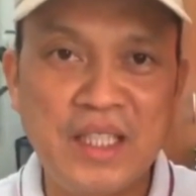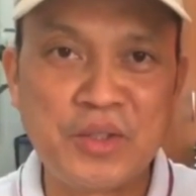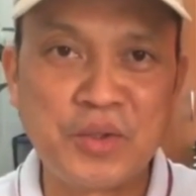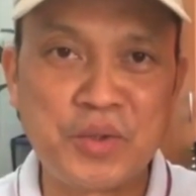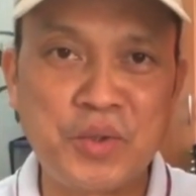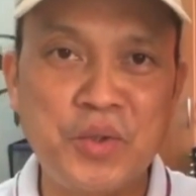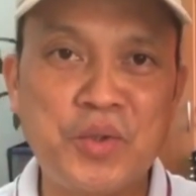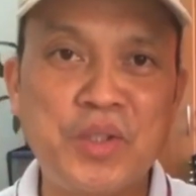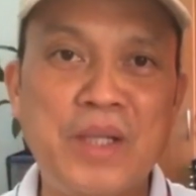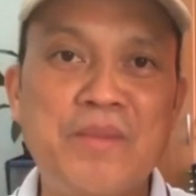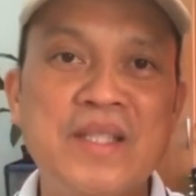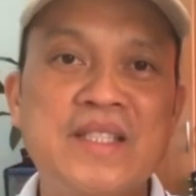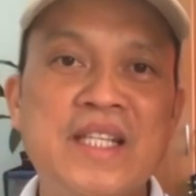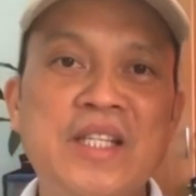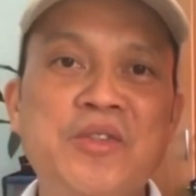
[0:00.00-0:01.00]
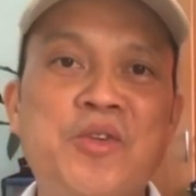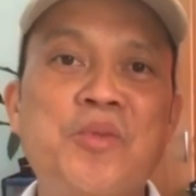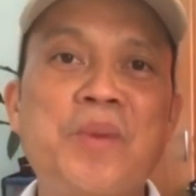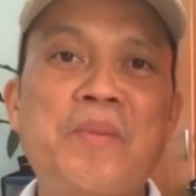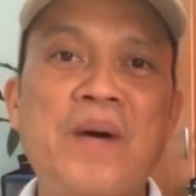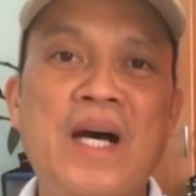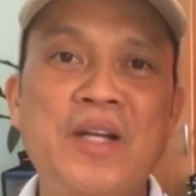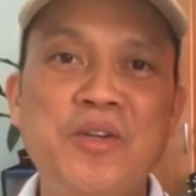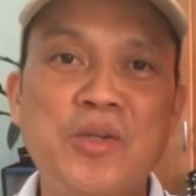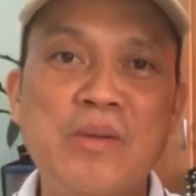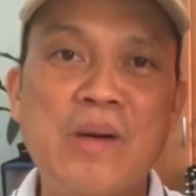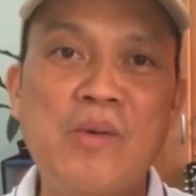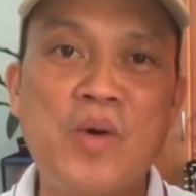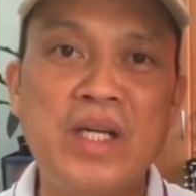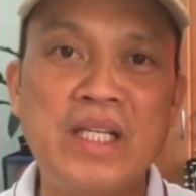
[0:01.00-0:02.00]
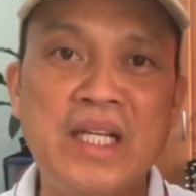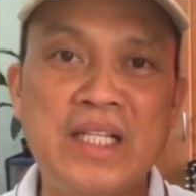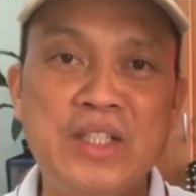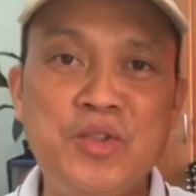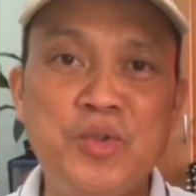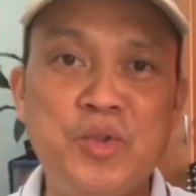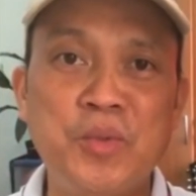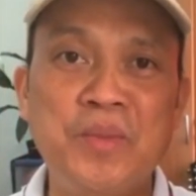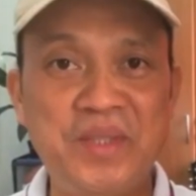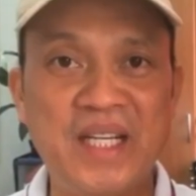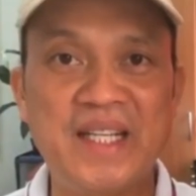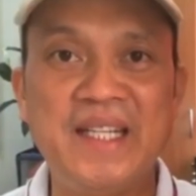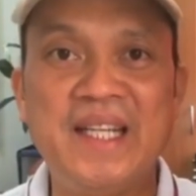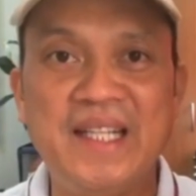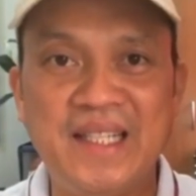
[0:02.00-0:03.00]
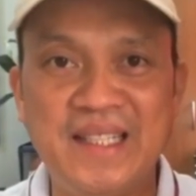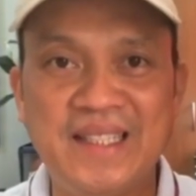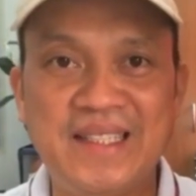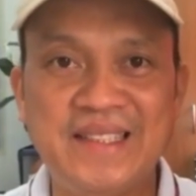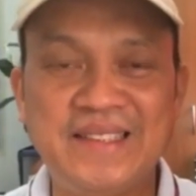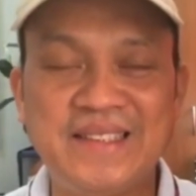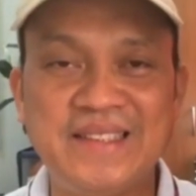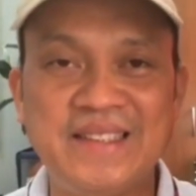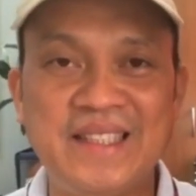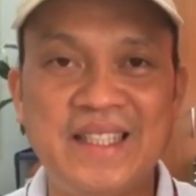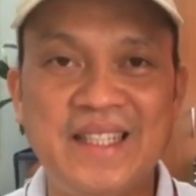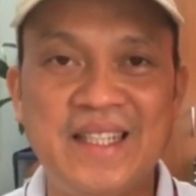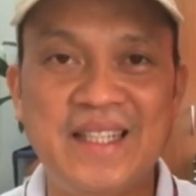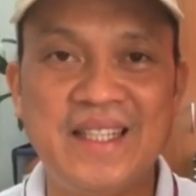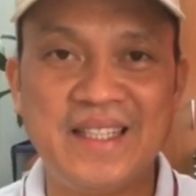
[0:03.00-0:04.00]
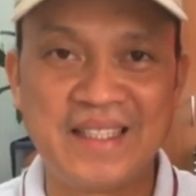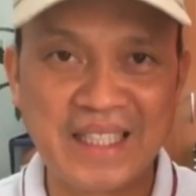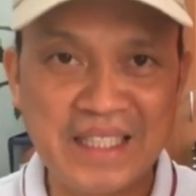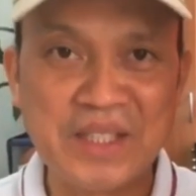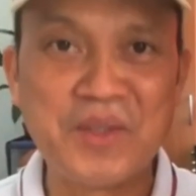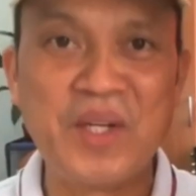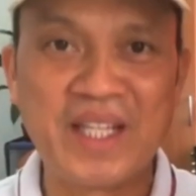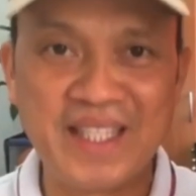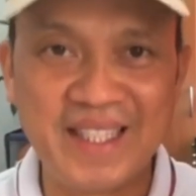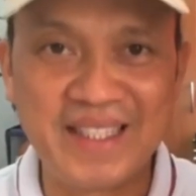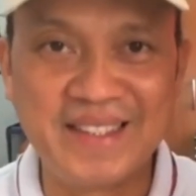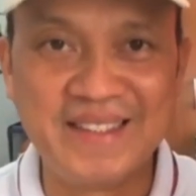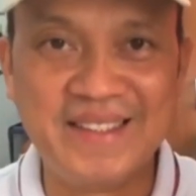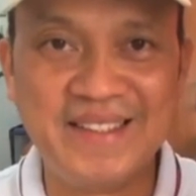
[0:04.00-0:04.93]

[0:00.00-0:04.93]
ituturo ko naman sa inyo kung paano gumawa ng YouTube channel. Ganito lang yan.